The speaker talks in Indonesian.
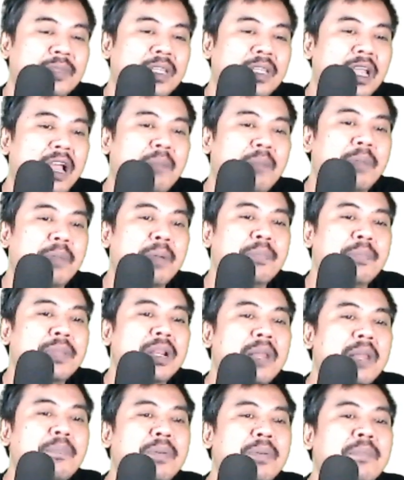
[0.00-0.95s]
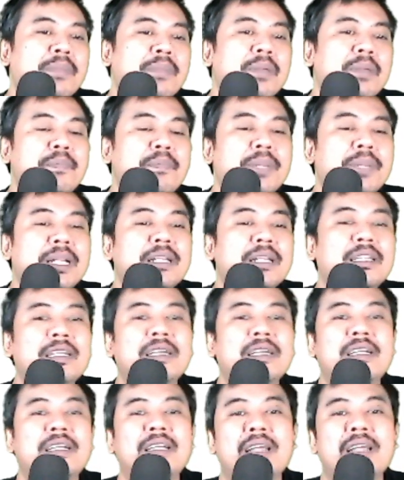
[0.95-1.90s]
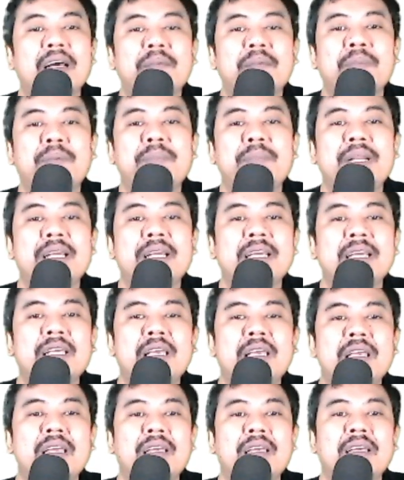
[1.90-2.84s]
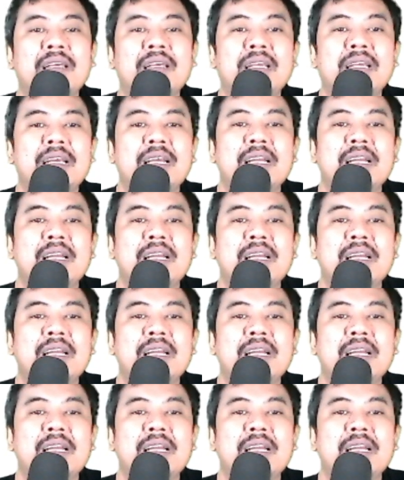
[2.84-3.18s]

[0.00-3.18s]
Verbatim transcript: Apabila pemimpin tidak memiliki